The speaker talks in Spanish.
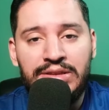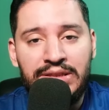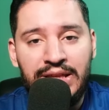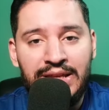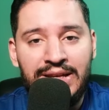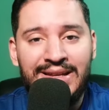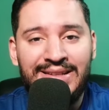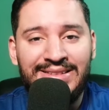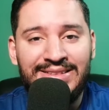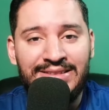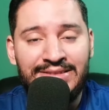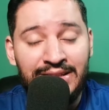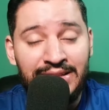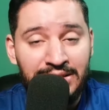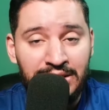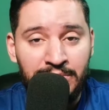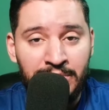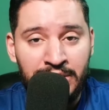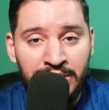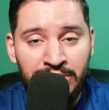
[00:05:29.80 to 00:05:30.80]
tiene ese
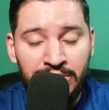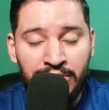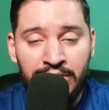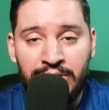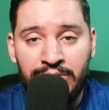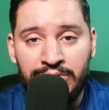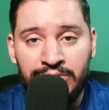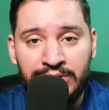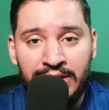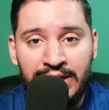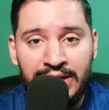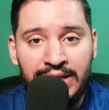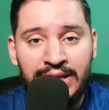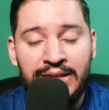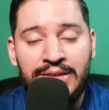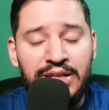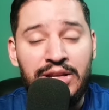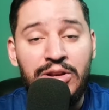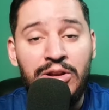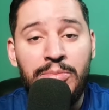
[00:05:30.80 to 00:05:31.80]
sentimiento de nostalgia
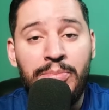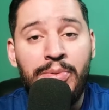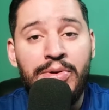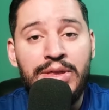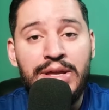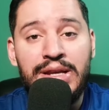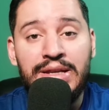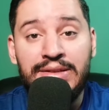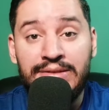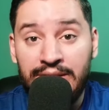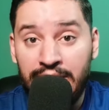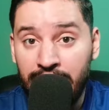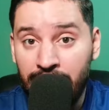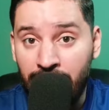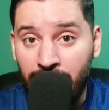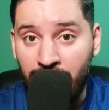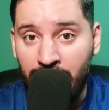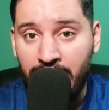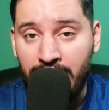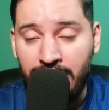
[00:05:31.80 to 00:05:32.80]
de no poder estar
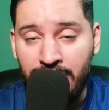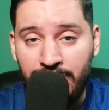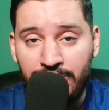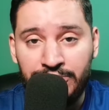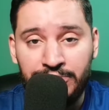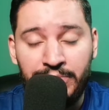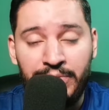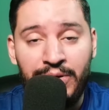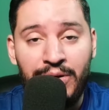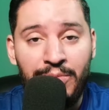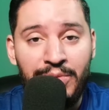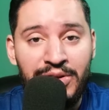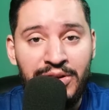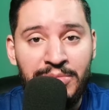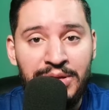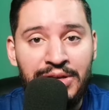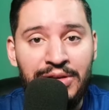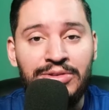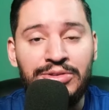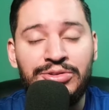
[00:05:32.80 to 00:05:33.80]
con ellos. Pero bueno
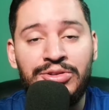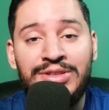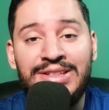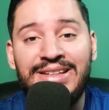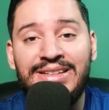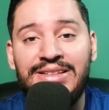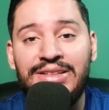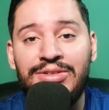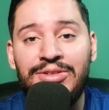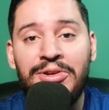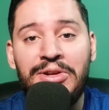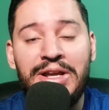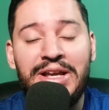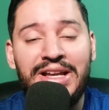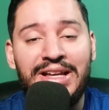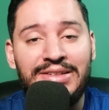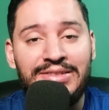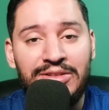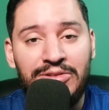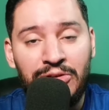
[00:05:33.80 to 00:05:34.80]
amigos, son decisiones
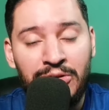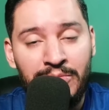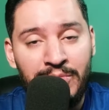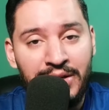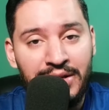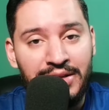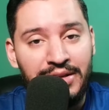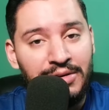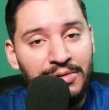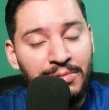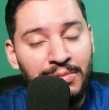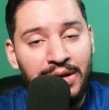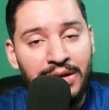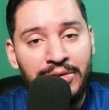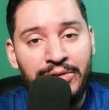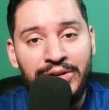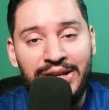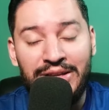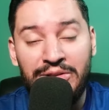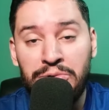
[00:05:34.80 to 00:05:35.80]
que se toman y el
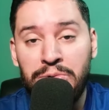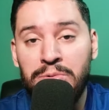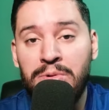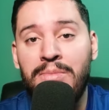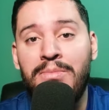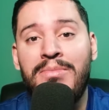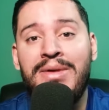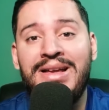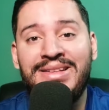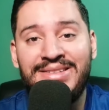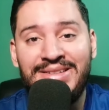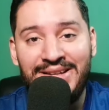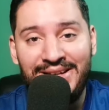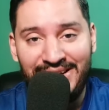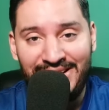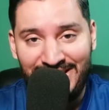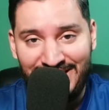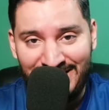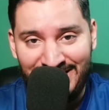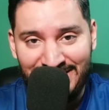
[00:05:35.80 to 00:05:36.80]
jugador estuvo más
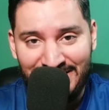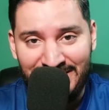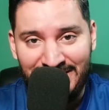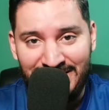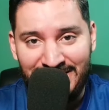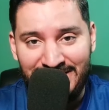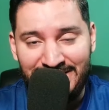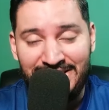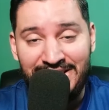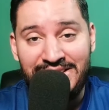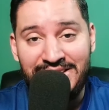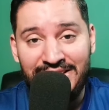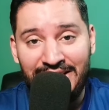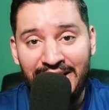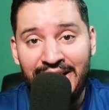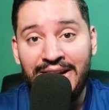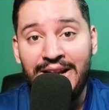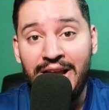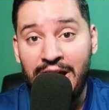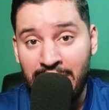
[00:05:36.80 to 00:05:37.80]
cerca de
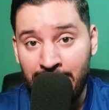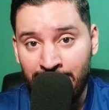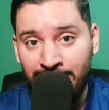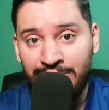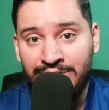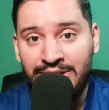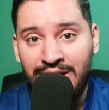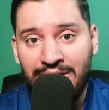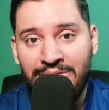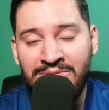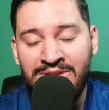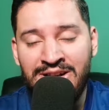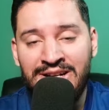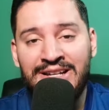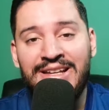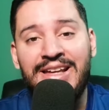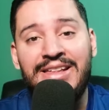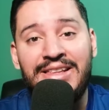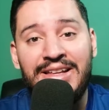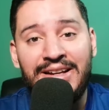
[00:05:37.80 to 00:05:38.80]
llegar a Motagua
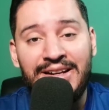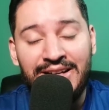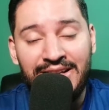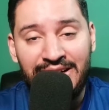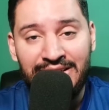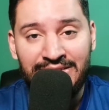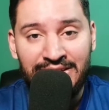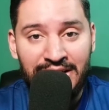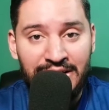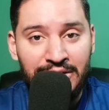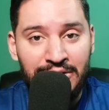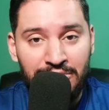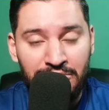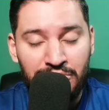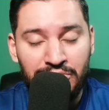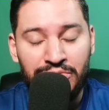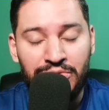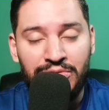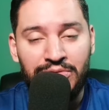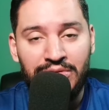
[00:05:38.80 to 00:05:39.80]
que de regresar
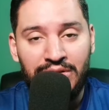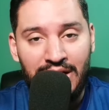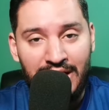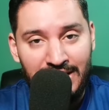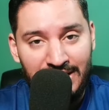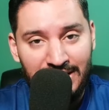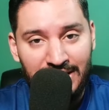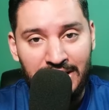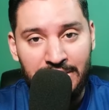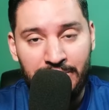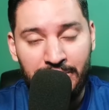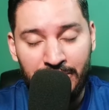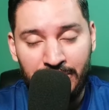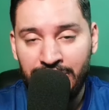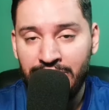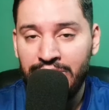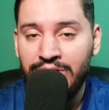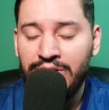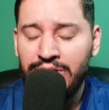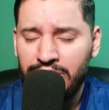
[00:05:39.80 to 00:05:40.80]
incluso al equipo.
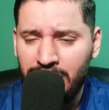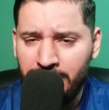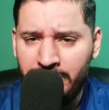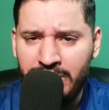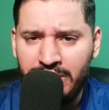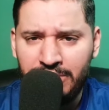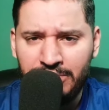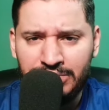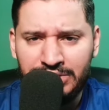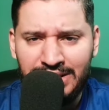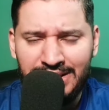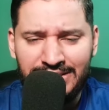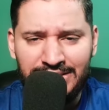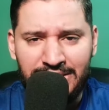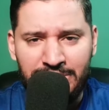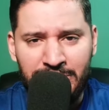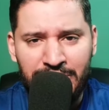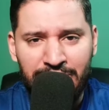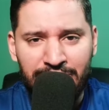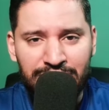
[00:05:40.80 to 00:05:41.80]
¿Qué opinan ustedes
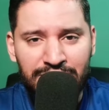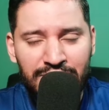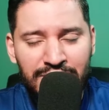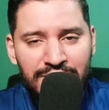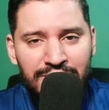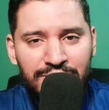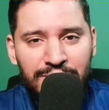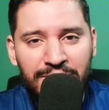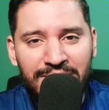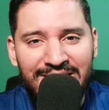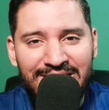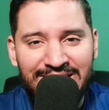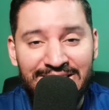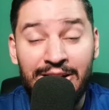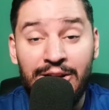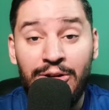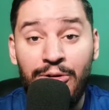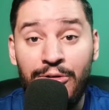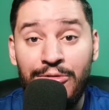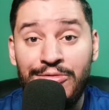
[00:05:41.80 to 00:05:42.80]
amigos sobre
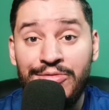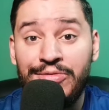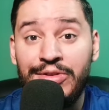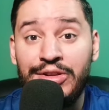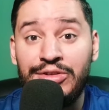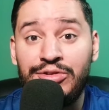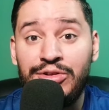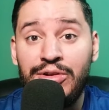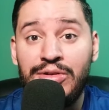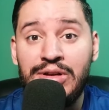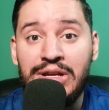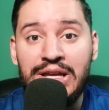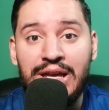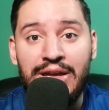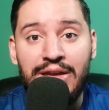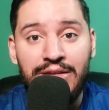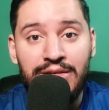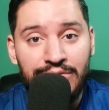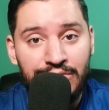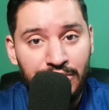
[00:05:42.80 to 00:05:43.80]
esta confesión
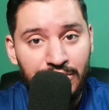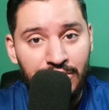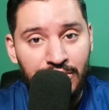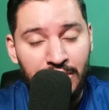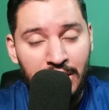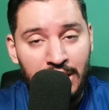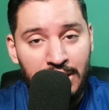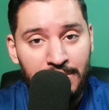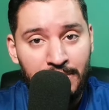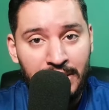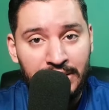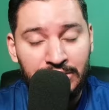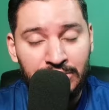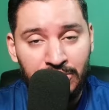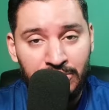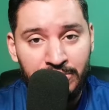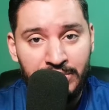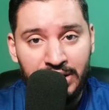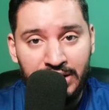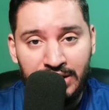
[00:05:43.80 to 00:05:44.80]
que hizo el
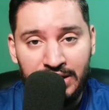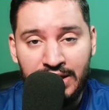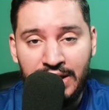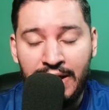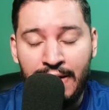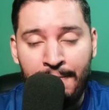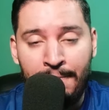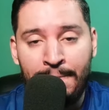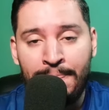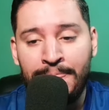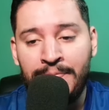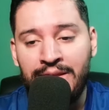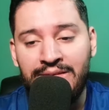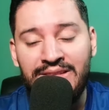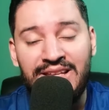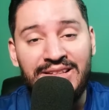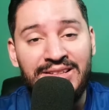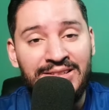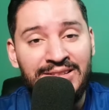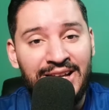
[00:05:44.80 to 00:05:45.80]
patón Mejía
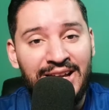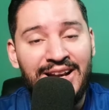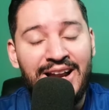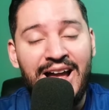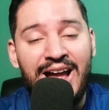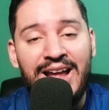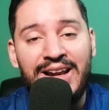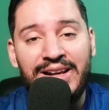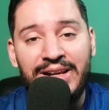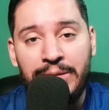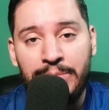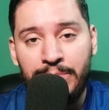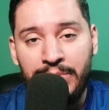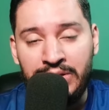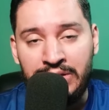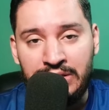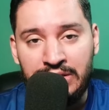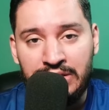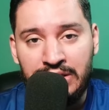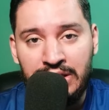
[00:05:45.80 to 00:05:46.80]
de estar
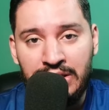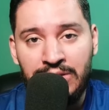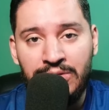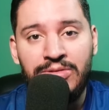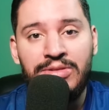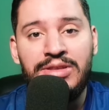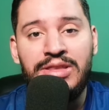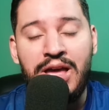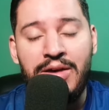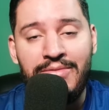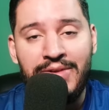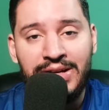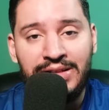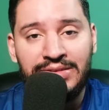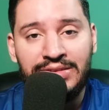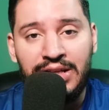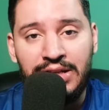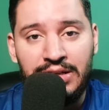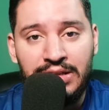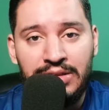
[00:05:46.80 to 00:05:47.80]
arrepentido de haber
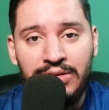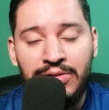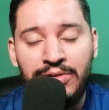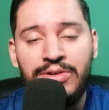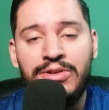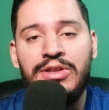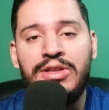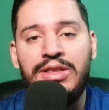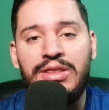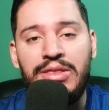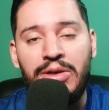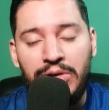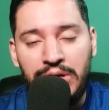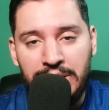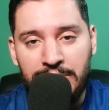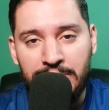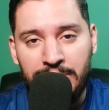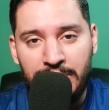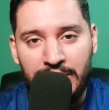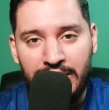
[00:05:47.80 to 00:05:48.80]
salido
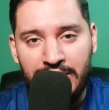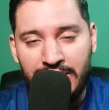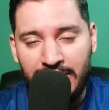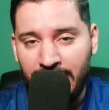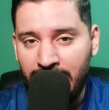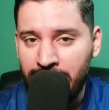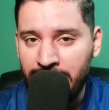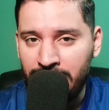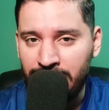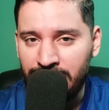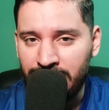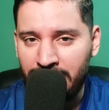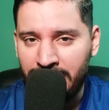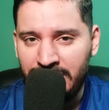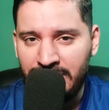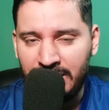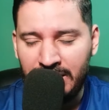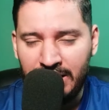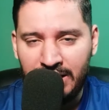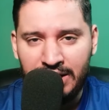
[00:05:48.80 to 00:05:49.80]
Olimpia. Déjamelo saber
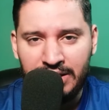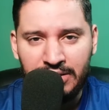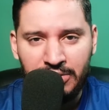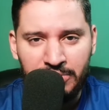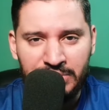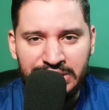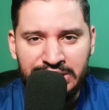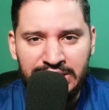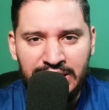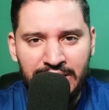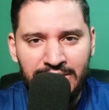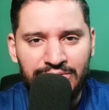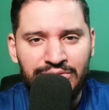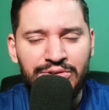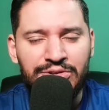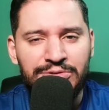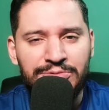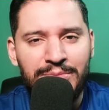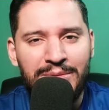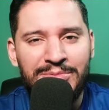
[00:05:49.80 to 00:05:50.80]
en la caja de comentarios y
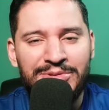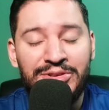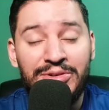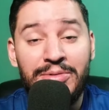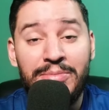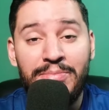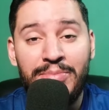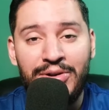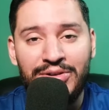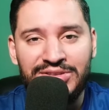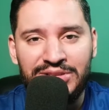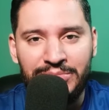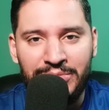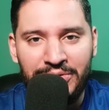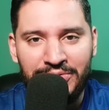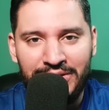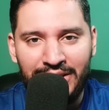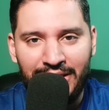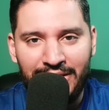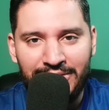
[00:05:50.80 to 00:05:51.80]
nos vemos en un próximo
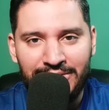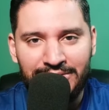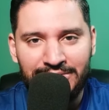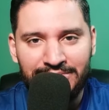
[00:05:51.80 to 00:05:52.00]
video.